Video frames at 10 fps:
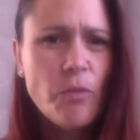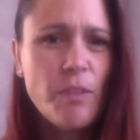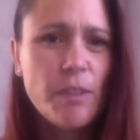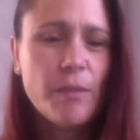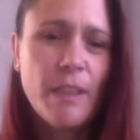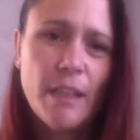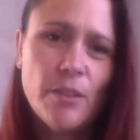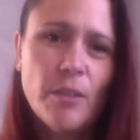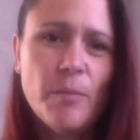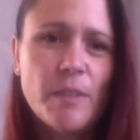ou si on est un
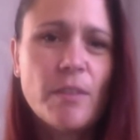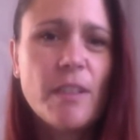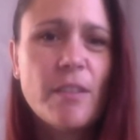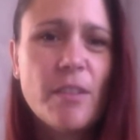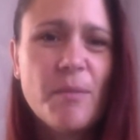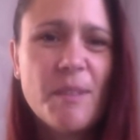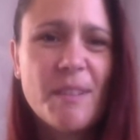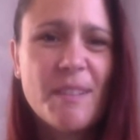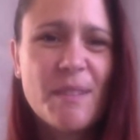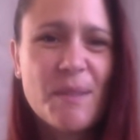homme, parce que les hommes
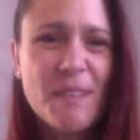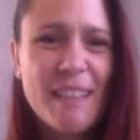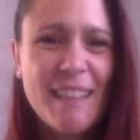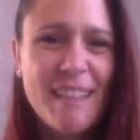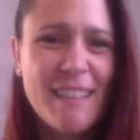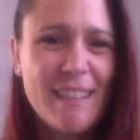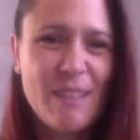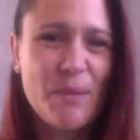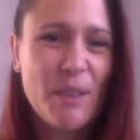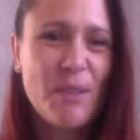euh, sont très,
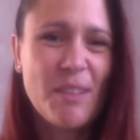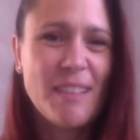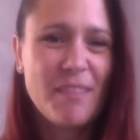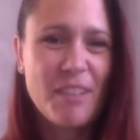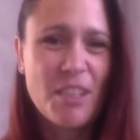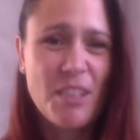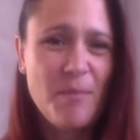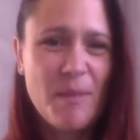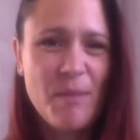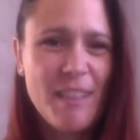ils ont un cœur très
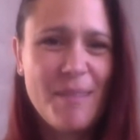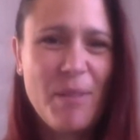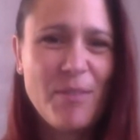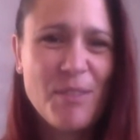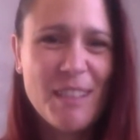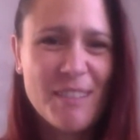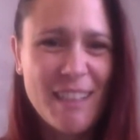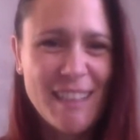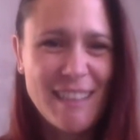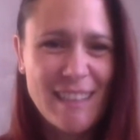fragile, même si parfois ils ont
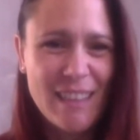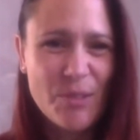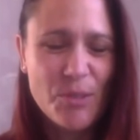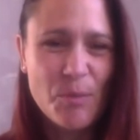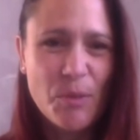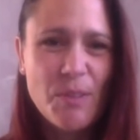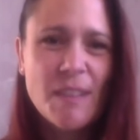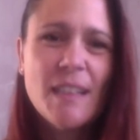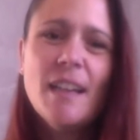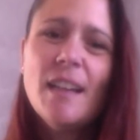l'air d'être des grosses brutes.
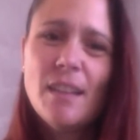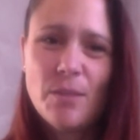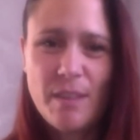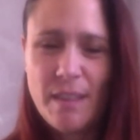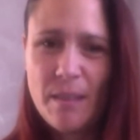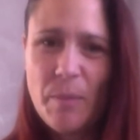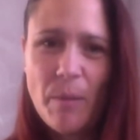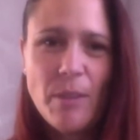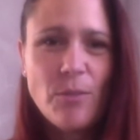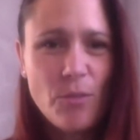Donc ça se
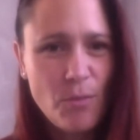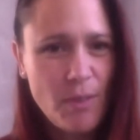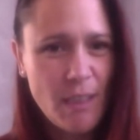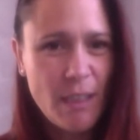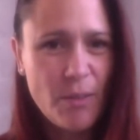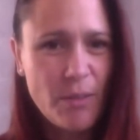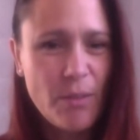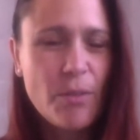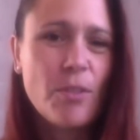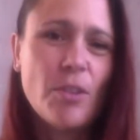permet de soutenir le,
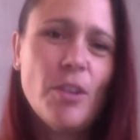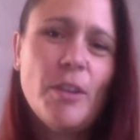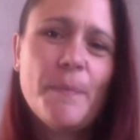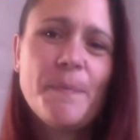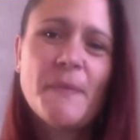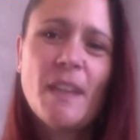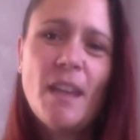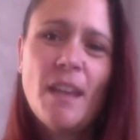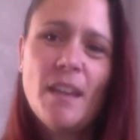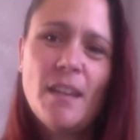le cœur.
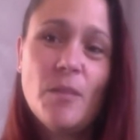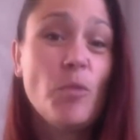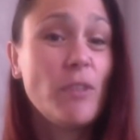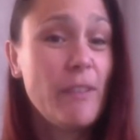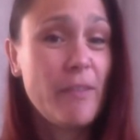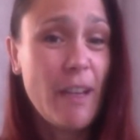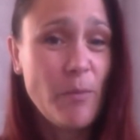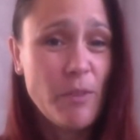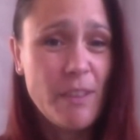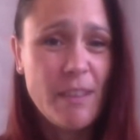Euh, pour des
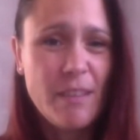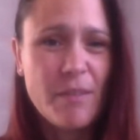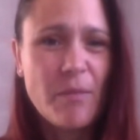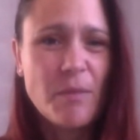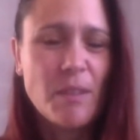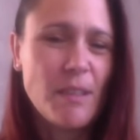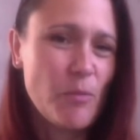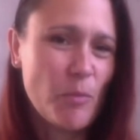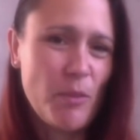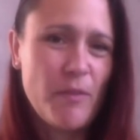femmes aussi, des femmes
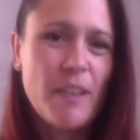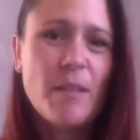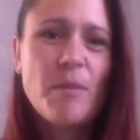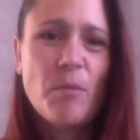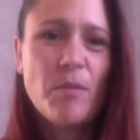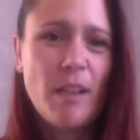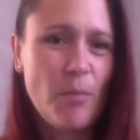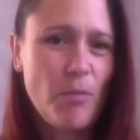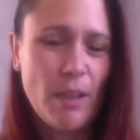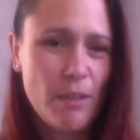sensibles, on peut le faire, mais bon, voilà,
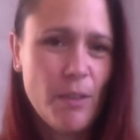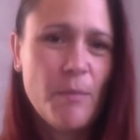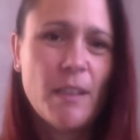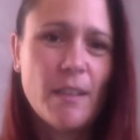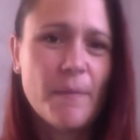pour un homme, un,